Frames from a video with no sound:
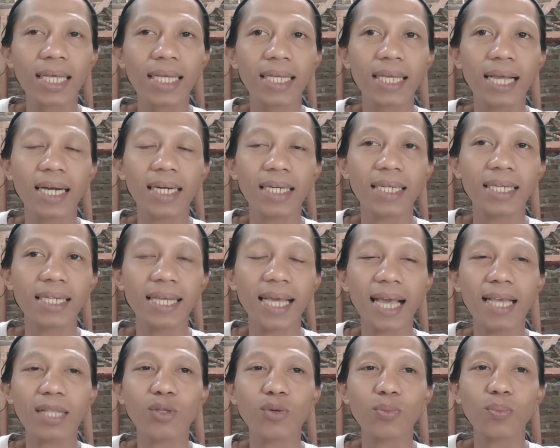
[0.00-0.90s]
yang
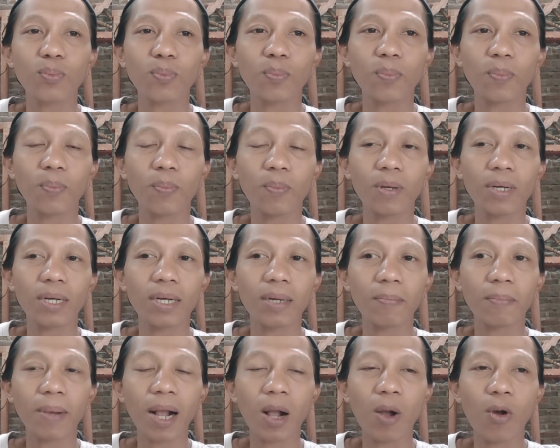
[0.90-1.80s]
dia itu e,
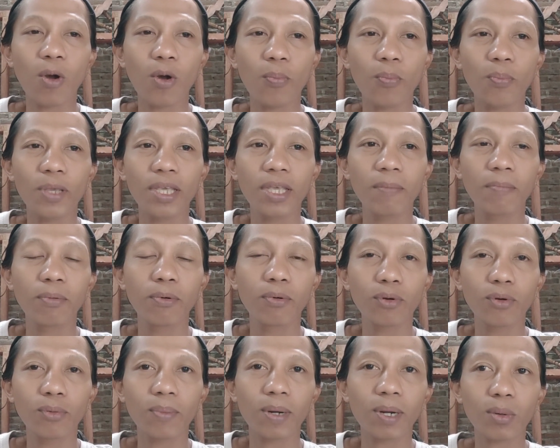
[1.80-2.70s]
penghobi
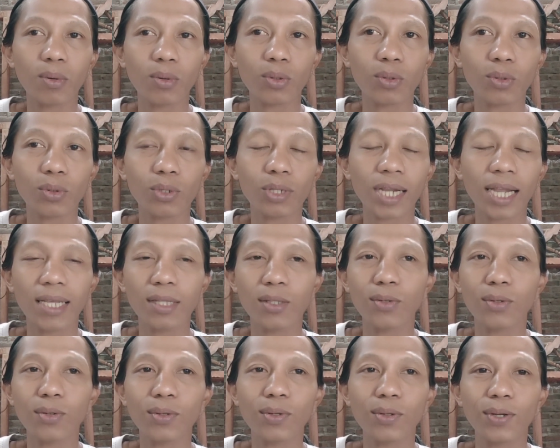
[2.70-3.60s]
burung perkutut lah
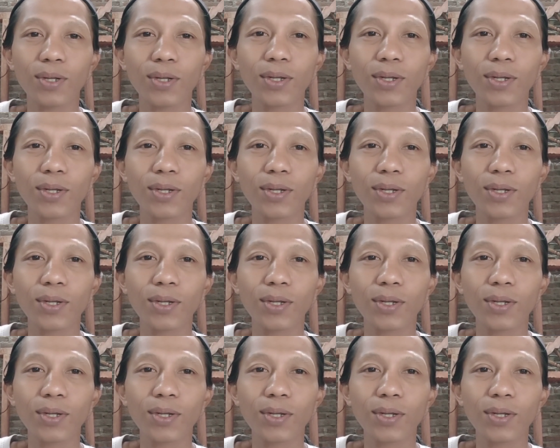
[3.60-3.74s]
itu